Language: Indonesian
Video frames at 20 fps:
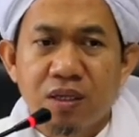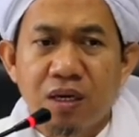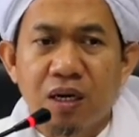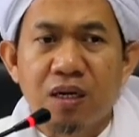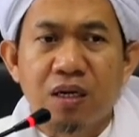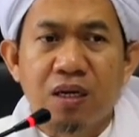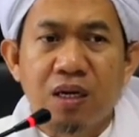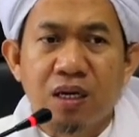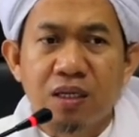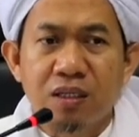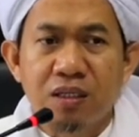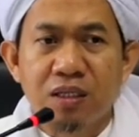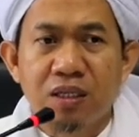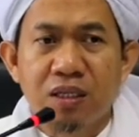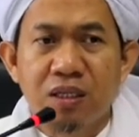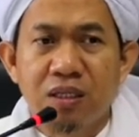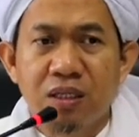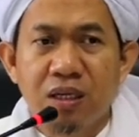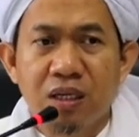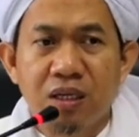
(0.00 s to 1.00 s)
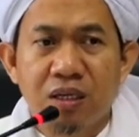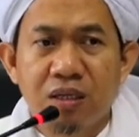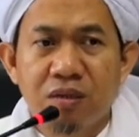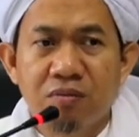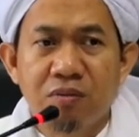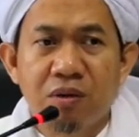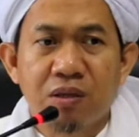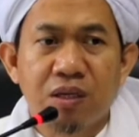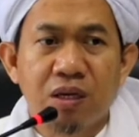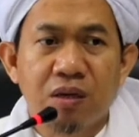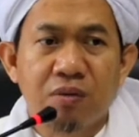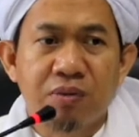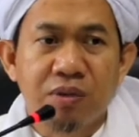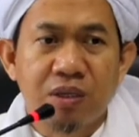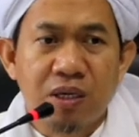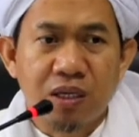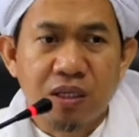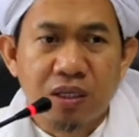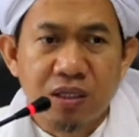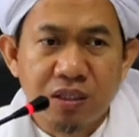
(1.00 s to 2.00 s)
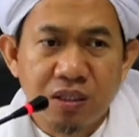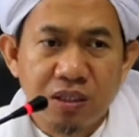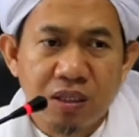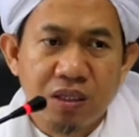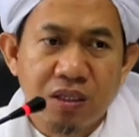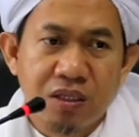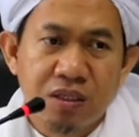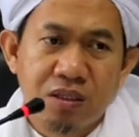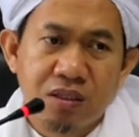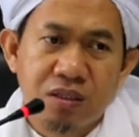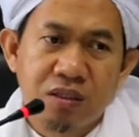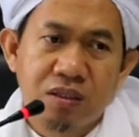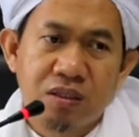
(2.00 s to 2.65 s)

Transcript: Karena hati kita banyak penyakitnya.